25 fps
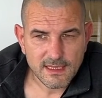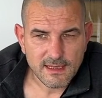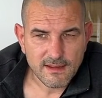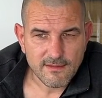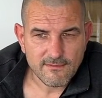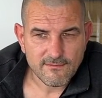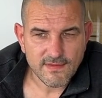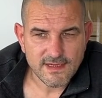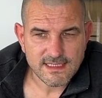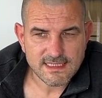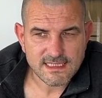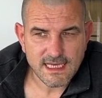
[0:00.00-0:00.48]

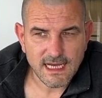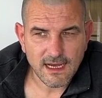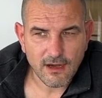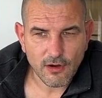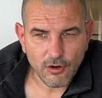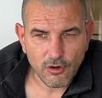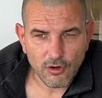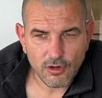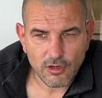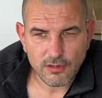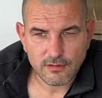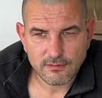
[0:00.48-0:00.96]
Was
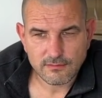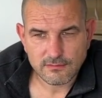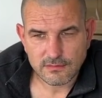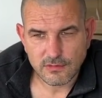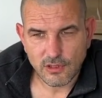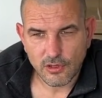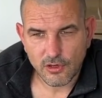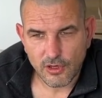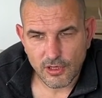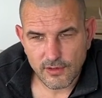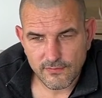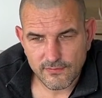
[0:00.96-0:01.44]
auch
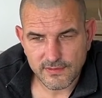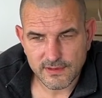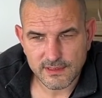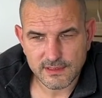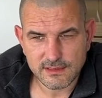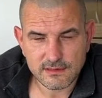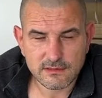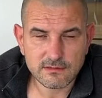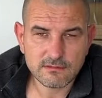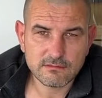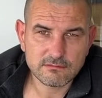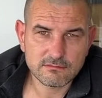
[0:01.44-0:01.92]

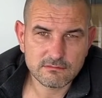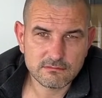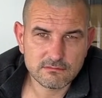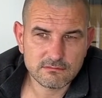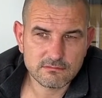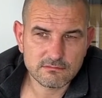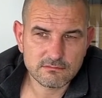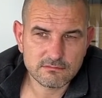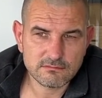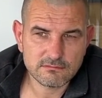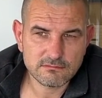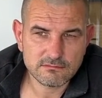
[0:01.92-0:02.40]
häufig
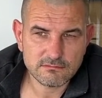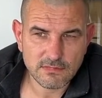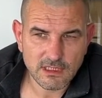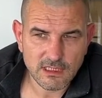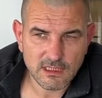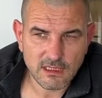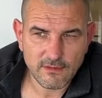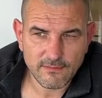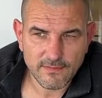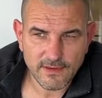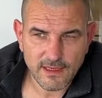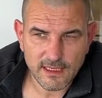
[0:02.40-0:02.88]

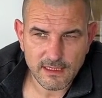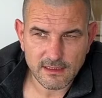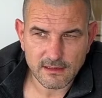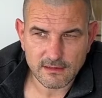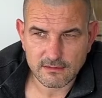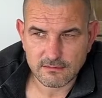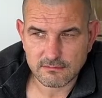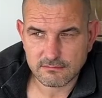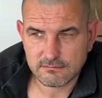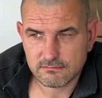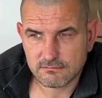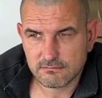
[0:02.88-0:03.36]
mittlerweile
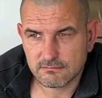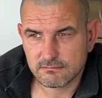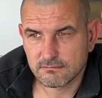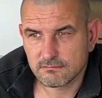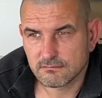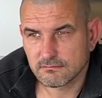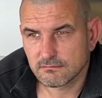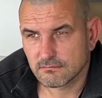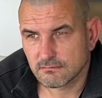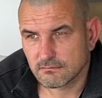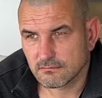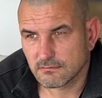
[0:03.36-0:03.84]

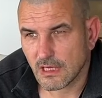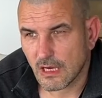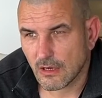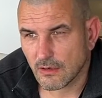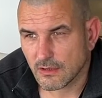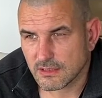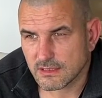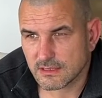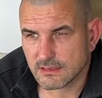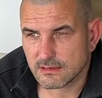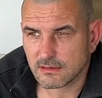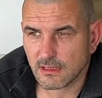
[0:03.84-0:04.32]

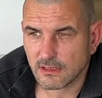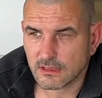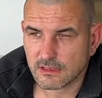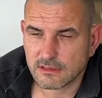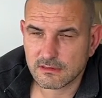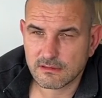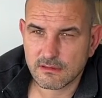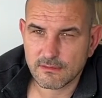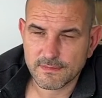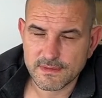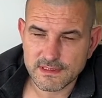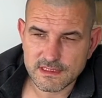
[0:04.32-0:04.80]
aus
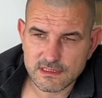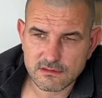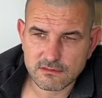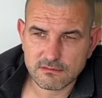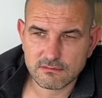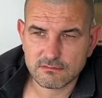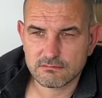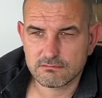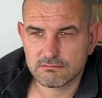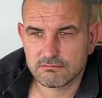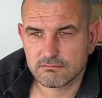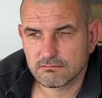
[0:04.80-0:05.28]

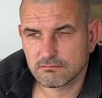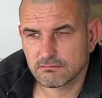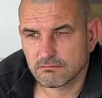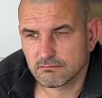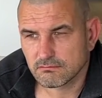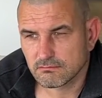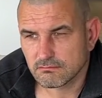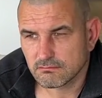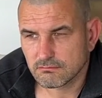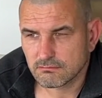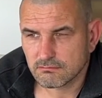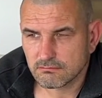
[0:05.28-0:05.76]
gewissen,
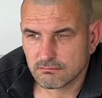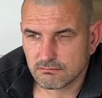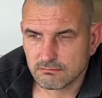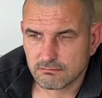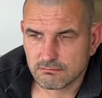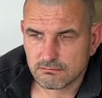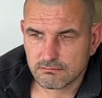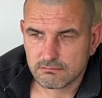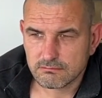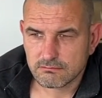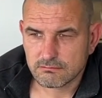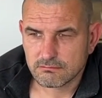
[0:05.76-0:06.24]

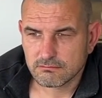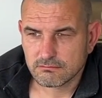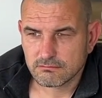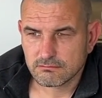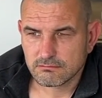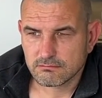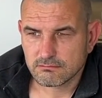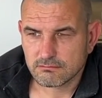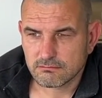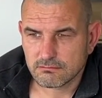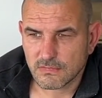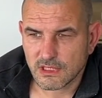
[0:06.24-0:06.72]

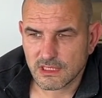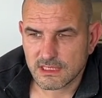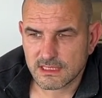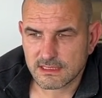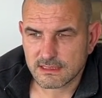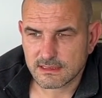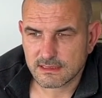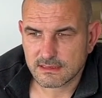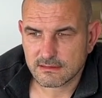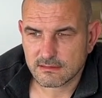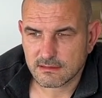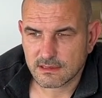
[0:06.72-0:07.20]
ich
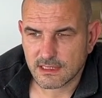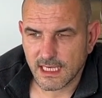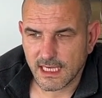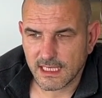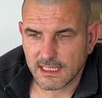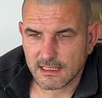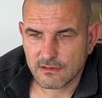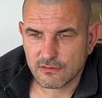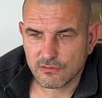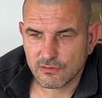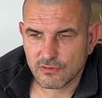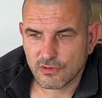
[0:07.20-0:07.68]
ich
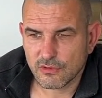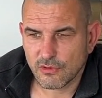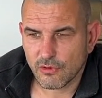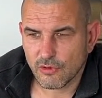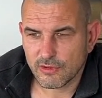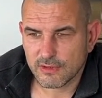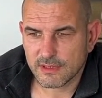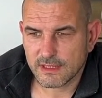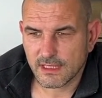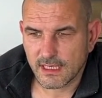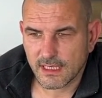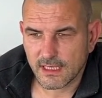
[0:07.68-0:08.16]
kann nur
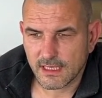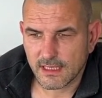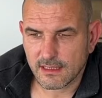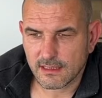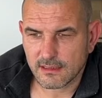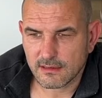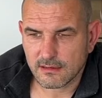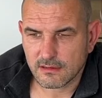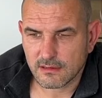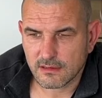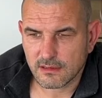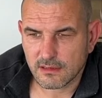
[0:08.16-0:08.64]

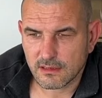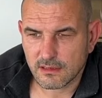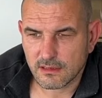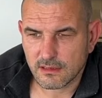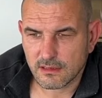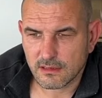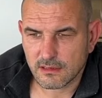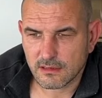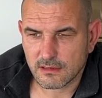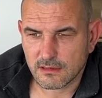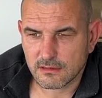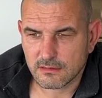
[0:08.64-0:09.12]
urteilen,
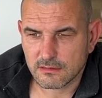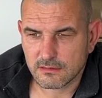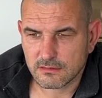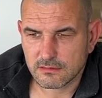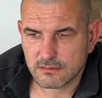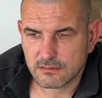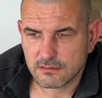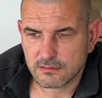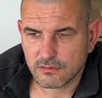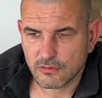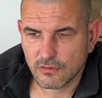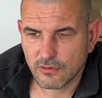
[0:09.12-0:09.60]
äh,
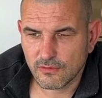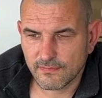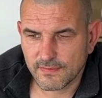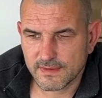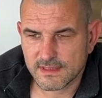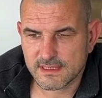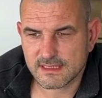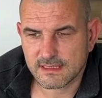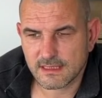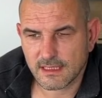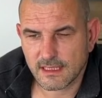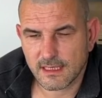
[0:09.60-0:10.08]

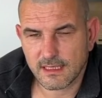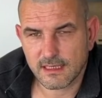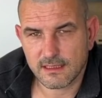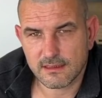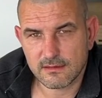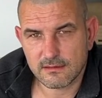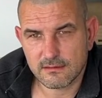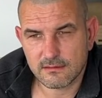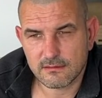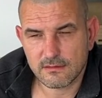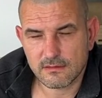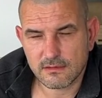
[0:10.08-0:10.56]

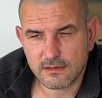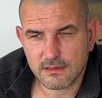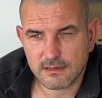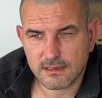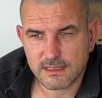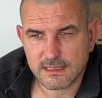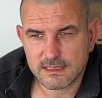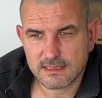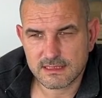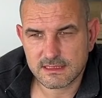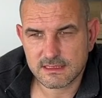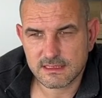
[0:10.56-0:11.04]
Unwissenheit,
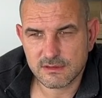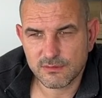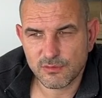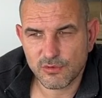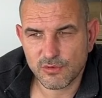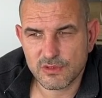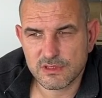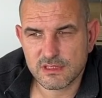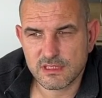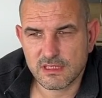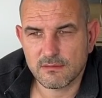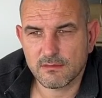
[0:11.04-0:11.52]
das ist nicht
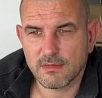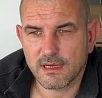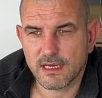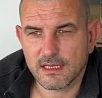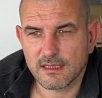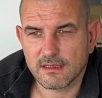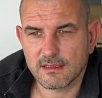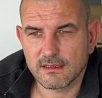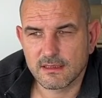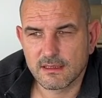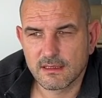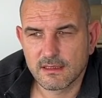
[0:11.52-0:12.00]
böse
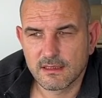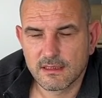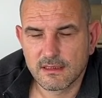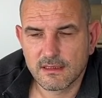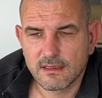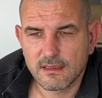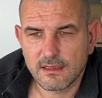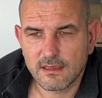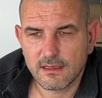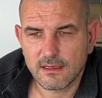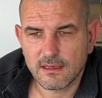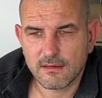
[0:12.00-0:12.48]
gemeint.
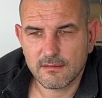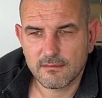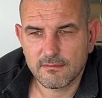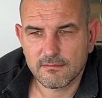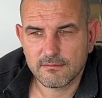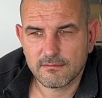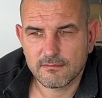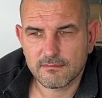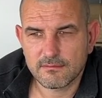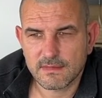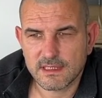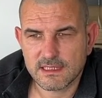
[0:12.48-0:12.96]

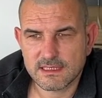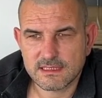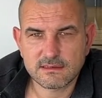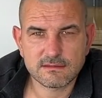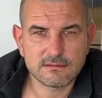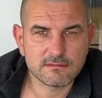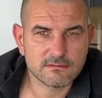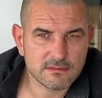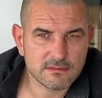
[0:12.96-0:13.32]
Ähm, das